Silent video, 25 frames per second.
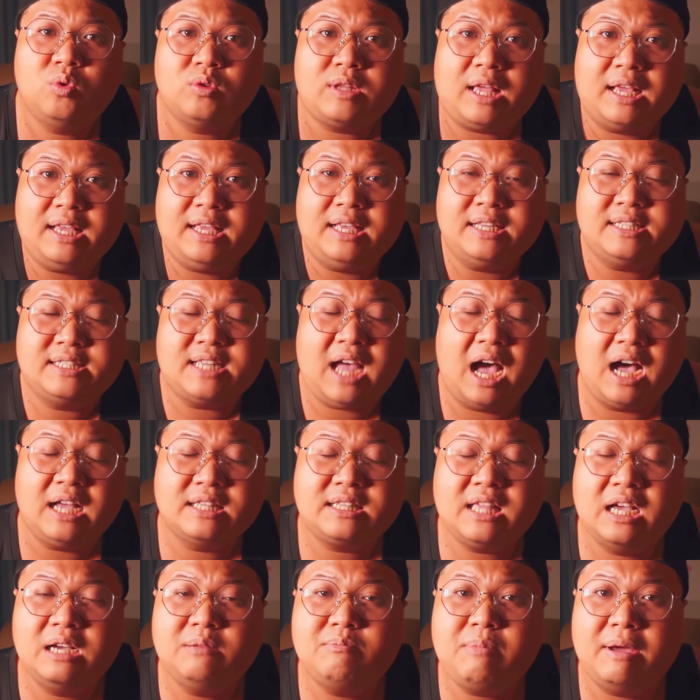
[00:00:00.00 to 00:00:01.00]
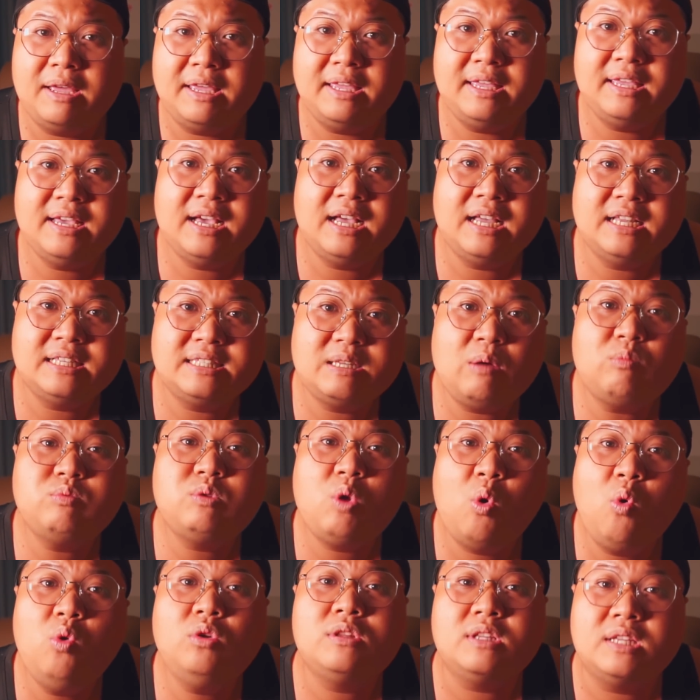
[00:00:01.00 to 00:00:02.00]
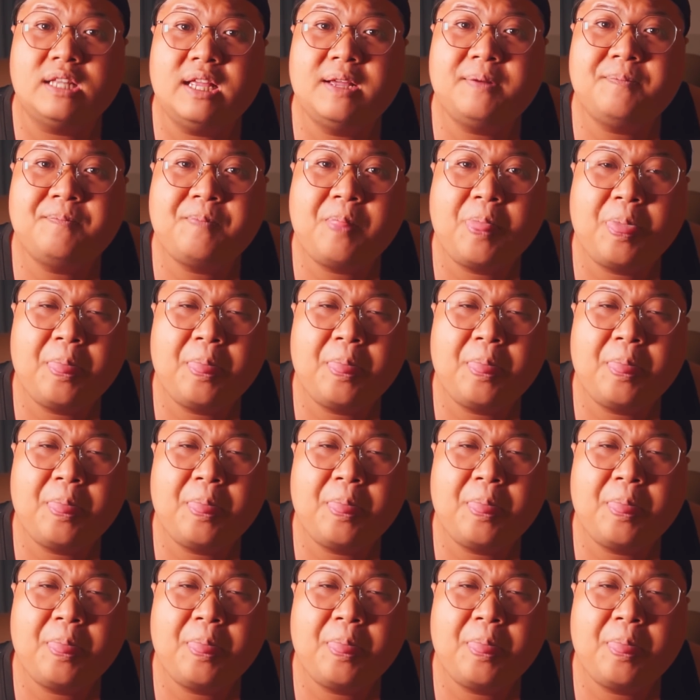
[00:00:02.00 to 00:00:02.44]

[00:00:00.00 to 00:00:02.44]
tại vì sợ tân bị à, sốc thuốc nữa đó